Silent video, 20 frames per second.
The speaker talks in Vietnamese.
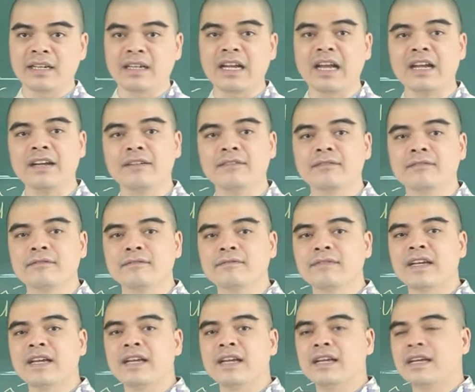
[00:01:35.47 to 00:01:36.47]
Càng
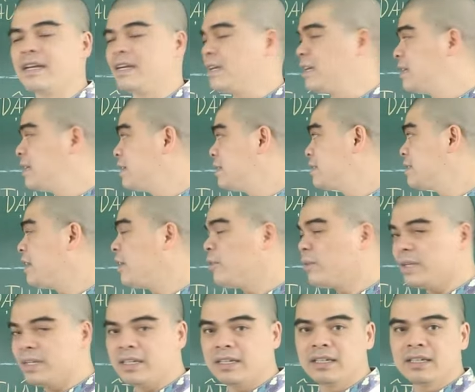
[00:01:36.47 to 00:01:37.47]
về
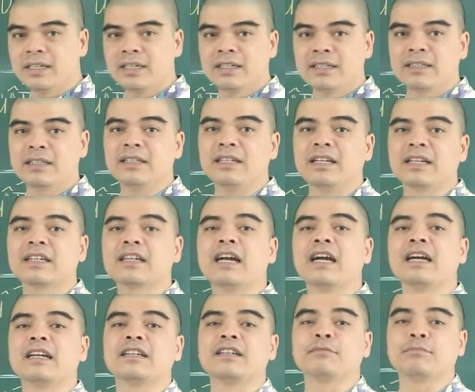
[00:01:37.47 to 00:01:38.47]
sau ấy thì lại
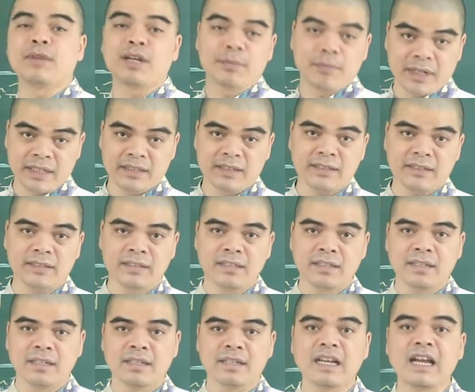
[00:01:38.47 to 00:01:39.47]
càng được may mắn,
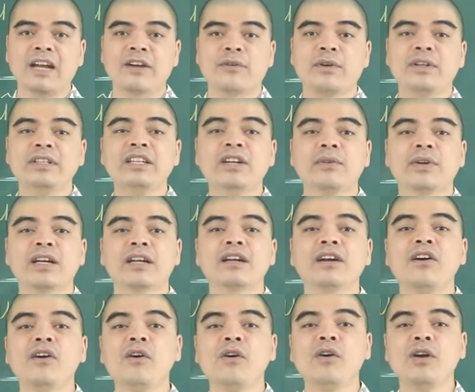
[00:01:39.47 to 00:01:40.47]
càng có nhiều cái
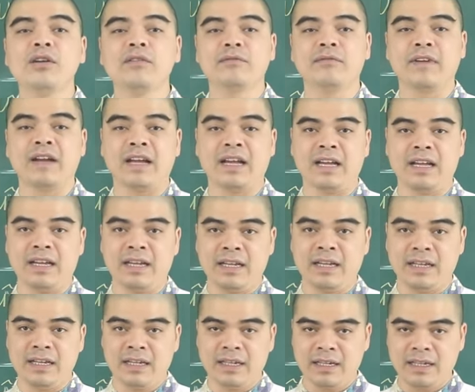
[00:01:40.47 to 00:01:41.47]
cơ hội và
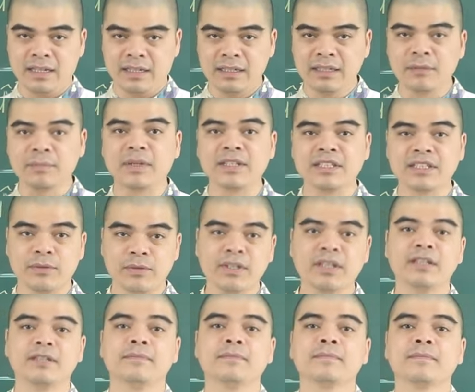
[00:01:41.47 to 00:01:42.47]
được mở rộng
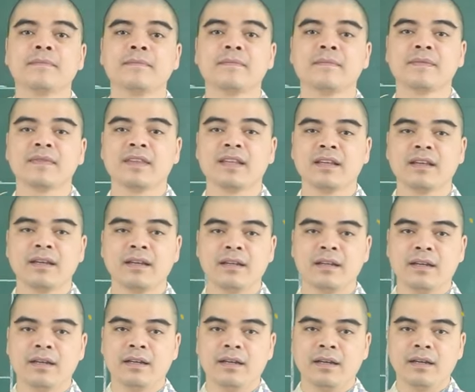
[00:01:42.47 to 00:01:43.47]
hơn.
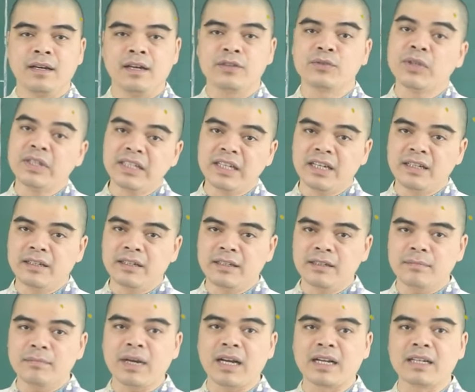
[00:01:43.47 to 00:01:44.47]
À, tuy nhiên,
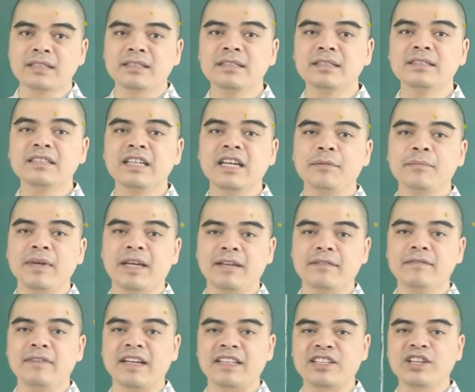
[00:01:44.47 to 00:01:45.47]
bằng cái sự nhạy
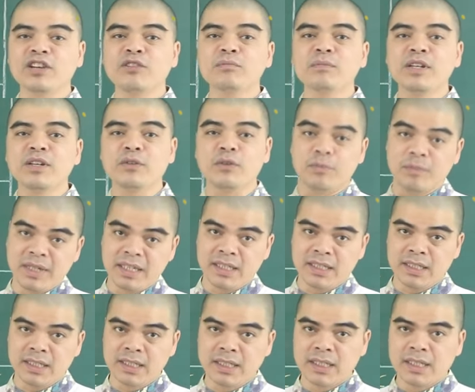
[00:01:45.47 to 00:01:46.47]
bén và thông minh của
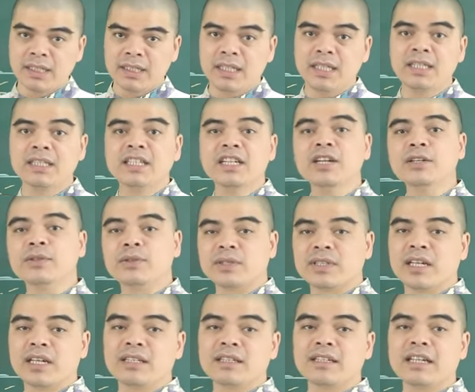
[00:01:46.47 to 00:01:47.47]
mình thì những người tuổi
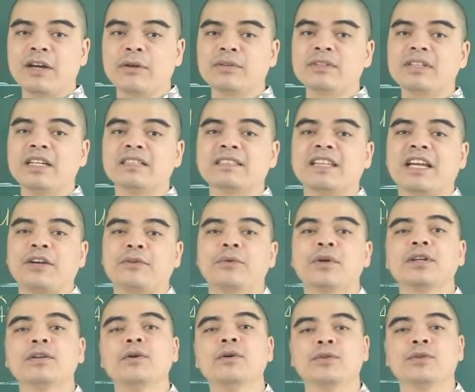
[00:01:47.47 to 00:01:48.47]
thân đều có thể giải
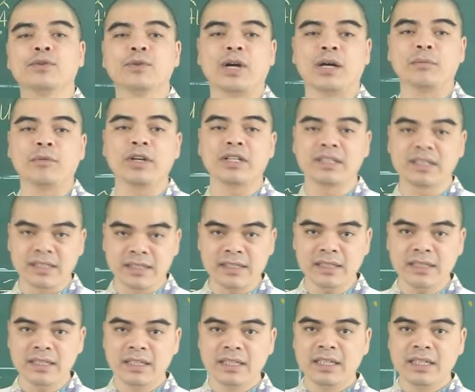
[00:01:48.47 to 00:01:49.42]
quyết ổn thỏa mọi thứ,